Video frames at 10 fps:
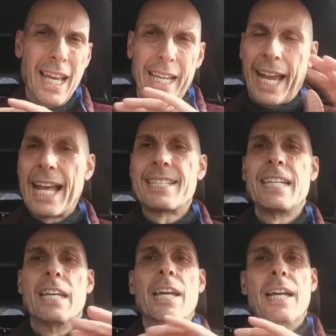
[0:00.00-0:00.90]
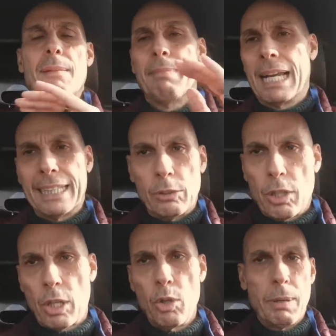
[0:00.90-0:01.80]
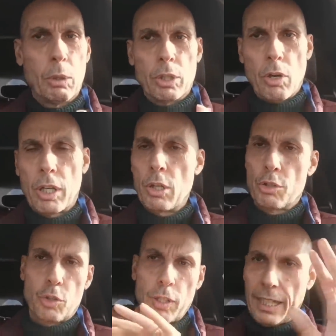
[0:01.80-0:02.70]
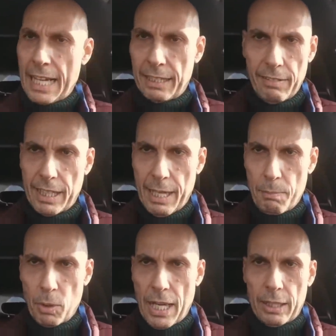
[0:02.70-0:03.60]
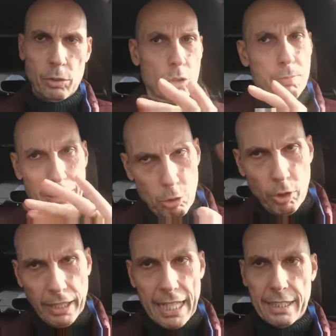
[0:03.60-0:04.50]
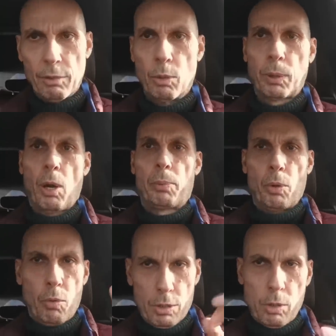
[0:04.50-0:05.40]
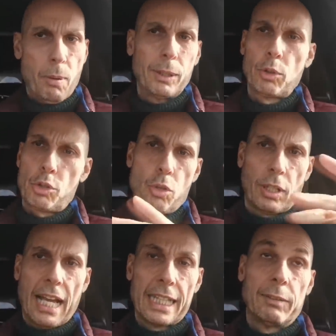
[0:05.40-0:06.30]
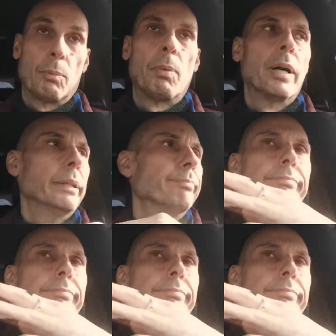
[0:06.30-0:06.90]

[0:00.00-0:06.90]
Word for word: Ragazzi, me l'ha detto anche lui, ma lo dico anch'io, scordatevi il campionato, ma scordatevelo proprio, in questo momento scordatelo, poi